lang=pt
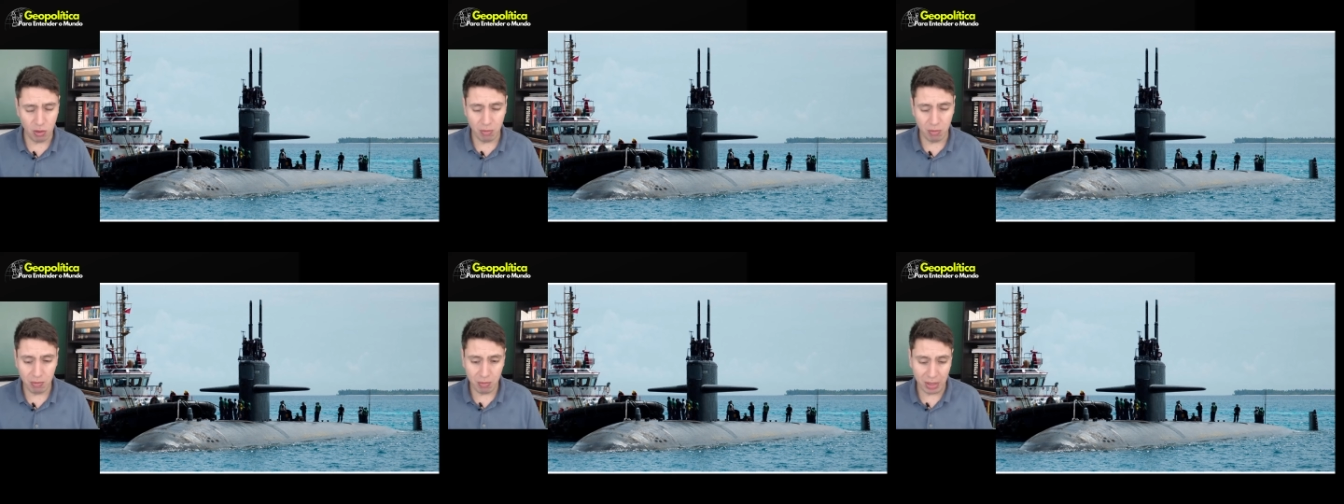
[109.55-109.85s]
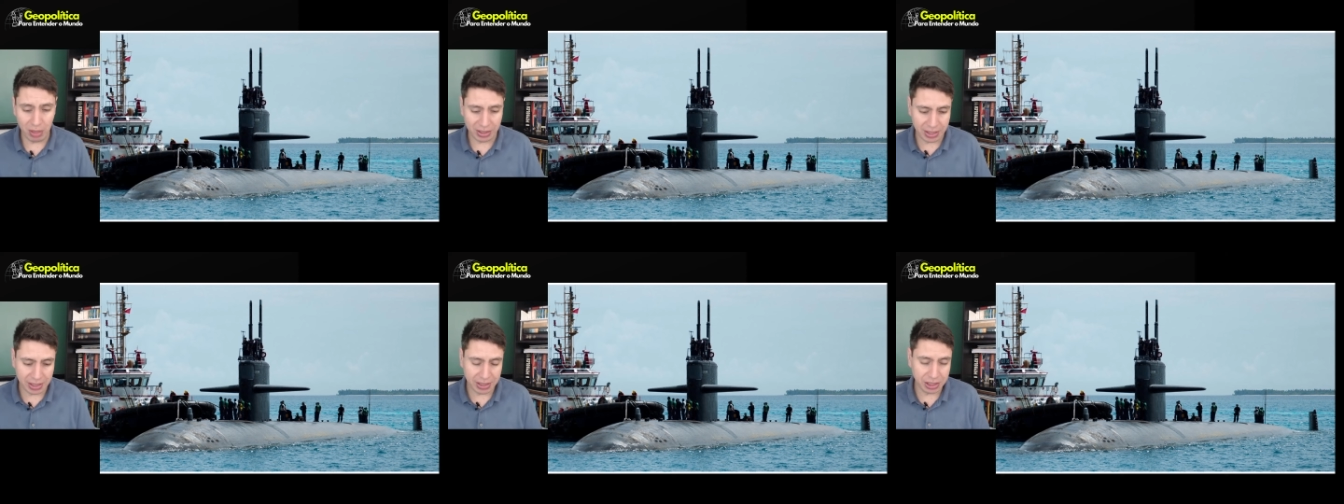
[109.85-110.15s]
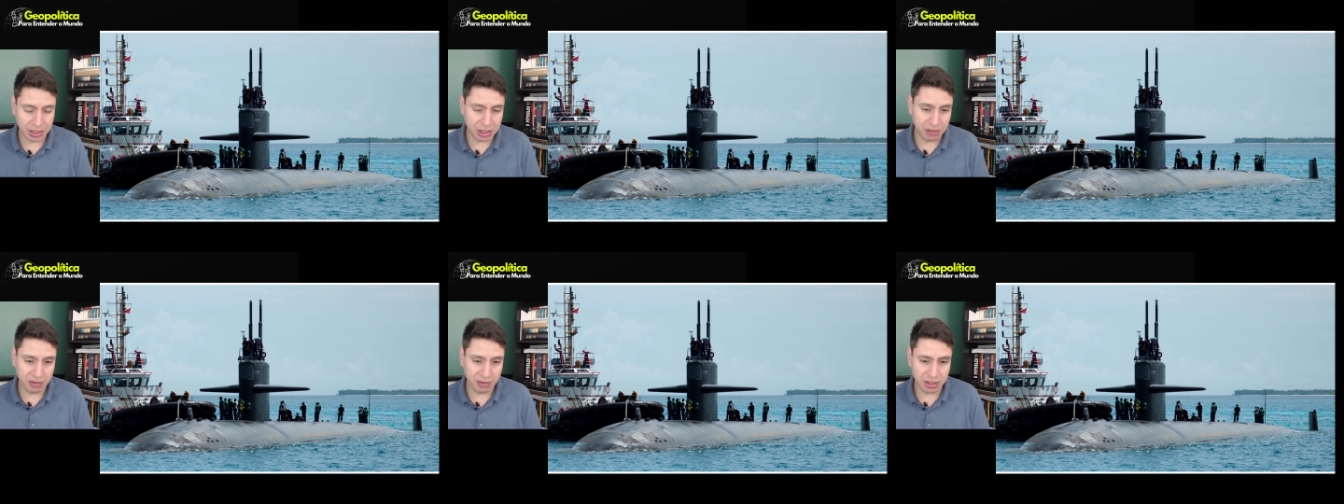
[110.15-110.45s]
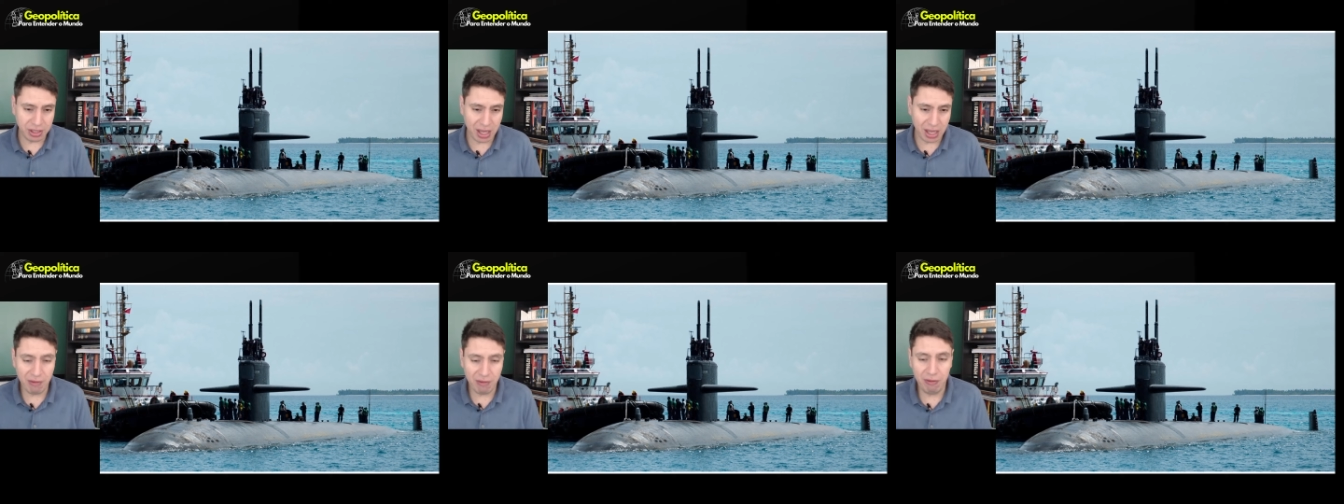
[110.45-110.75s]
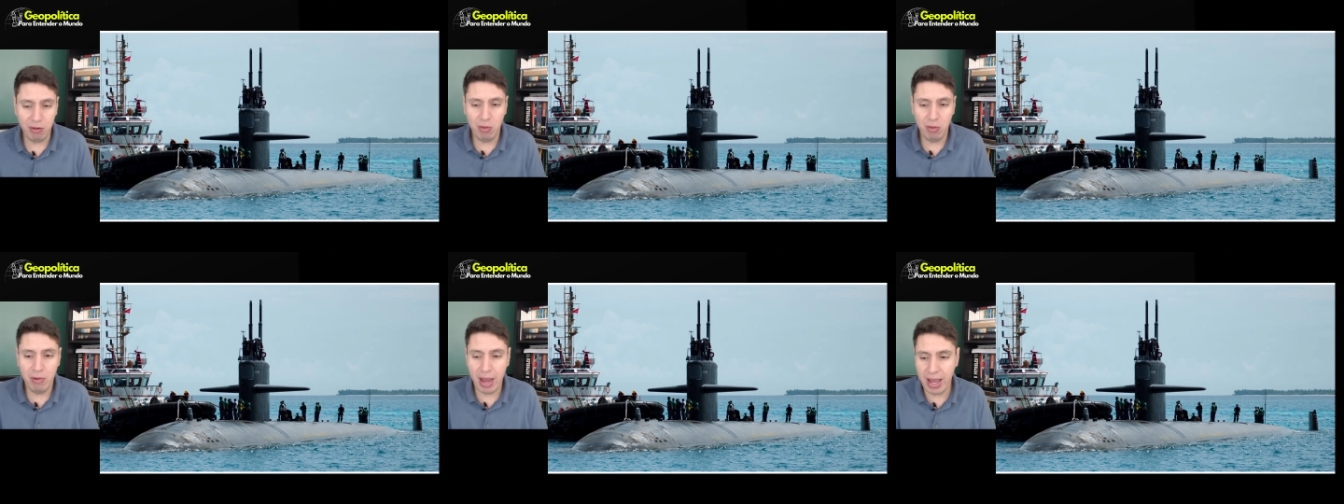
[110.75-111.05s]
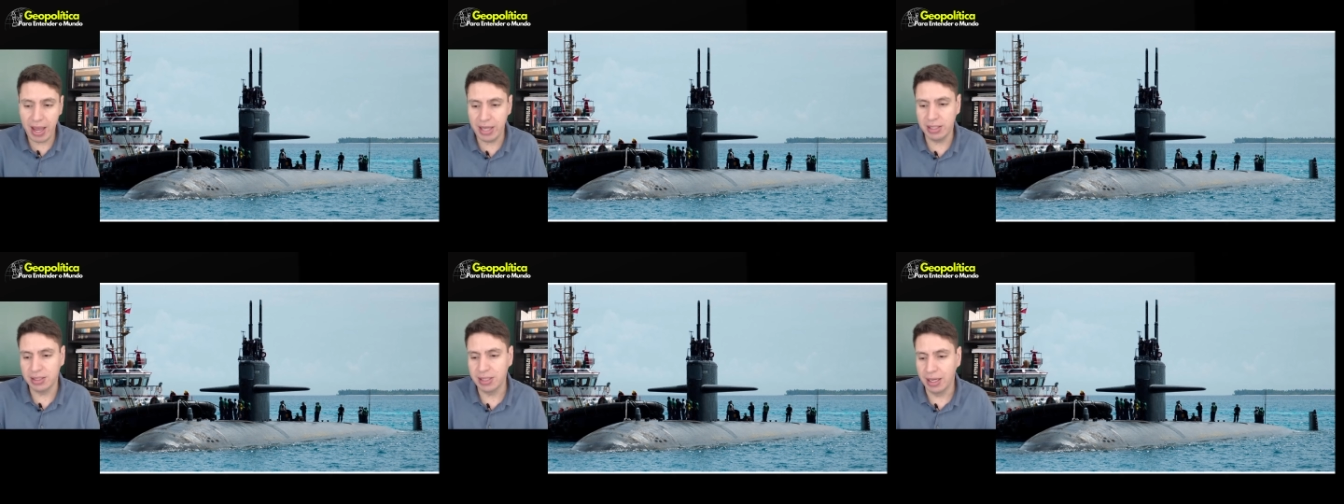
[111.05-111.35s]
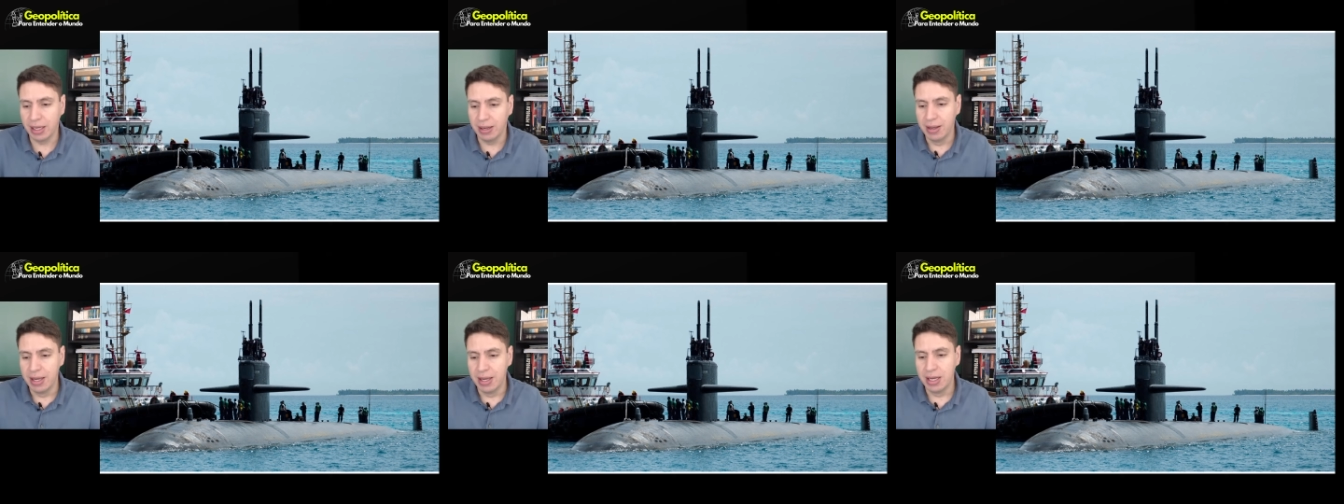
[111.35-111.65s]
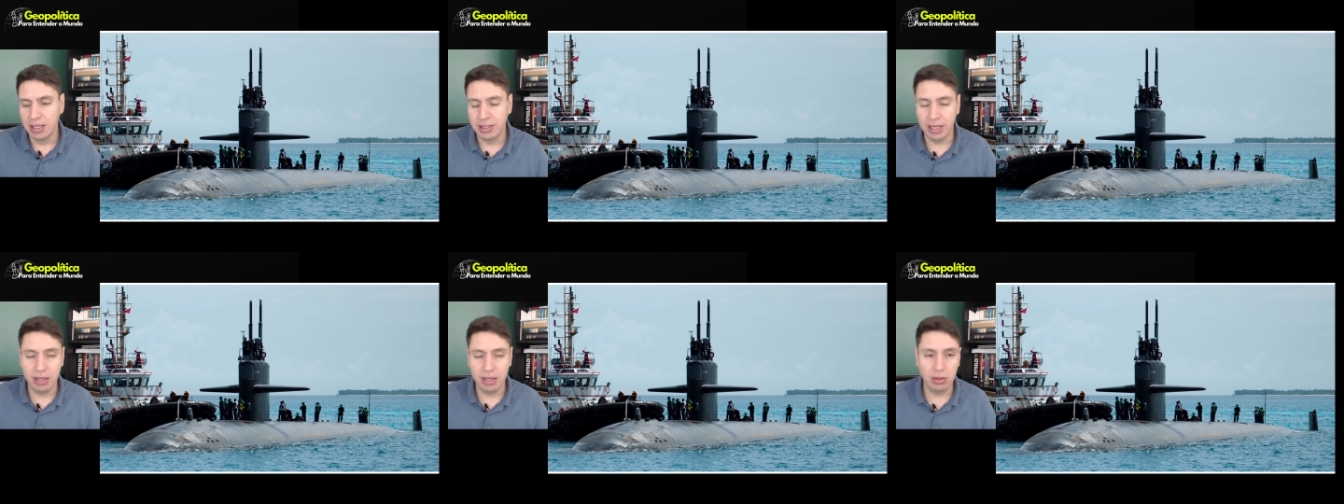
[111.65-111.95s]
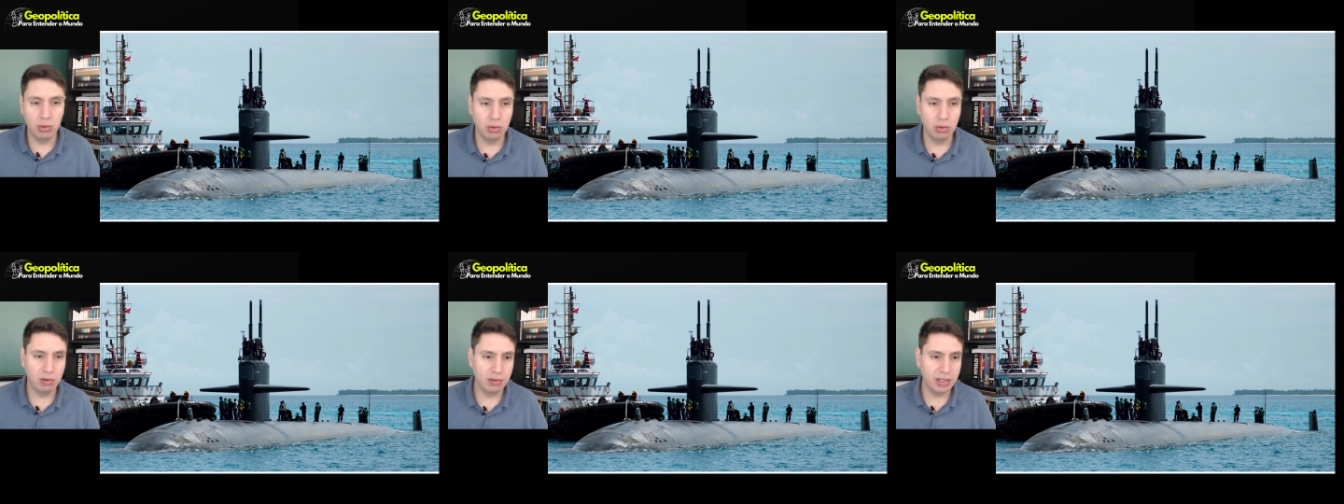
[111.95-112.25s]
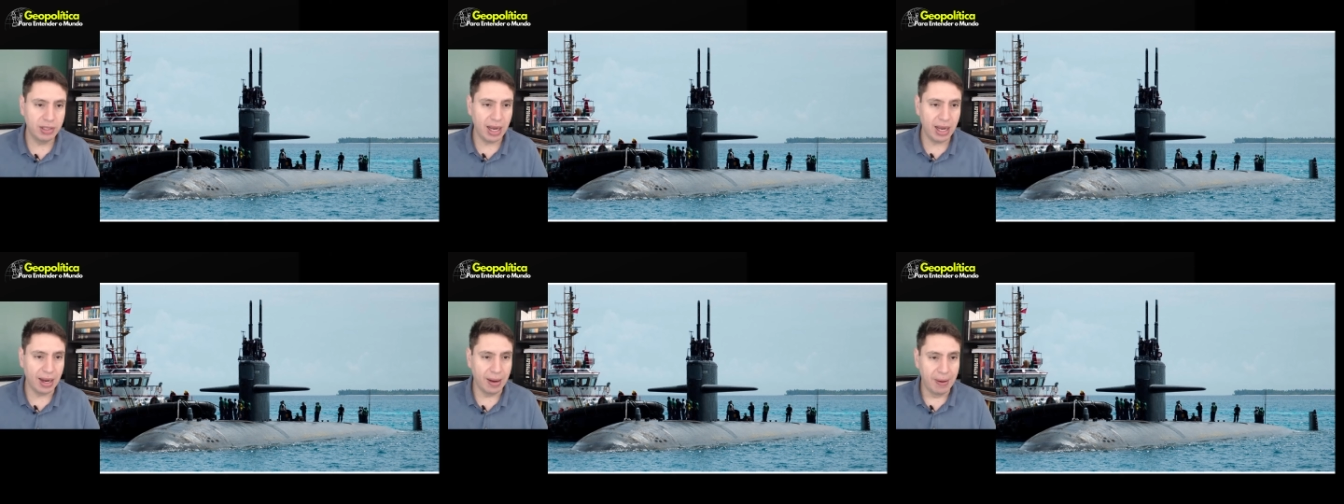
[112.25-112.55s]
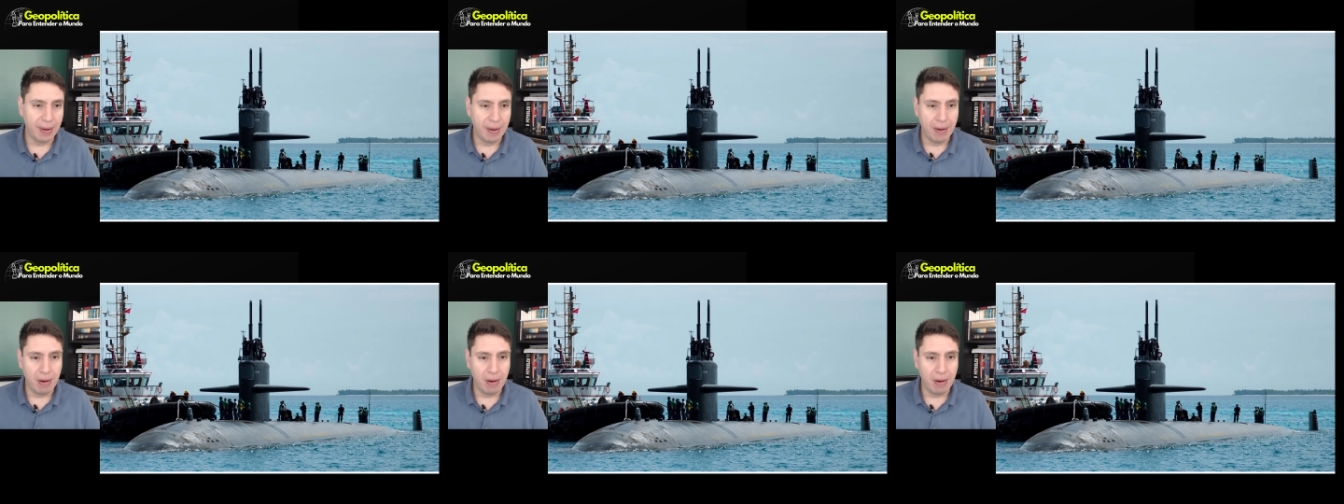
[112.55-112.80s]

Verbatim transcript: uma tentativa de influência, sem dúvida,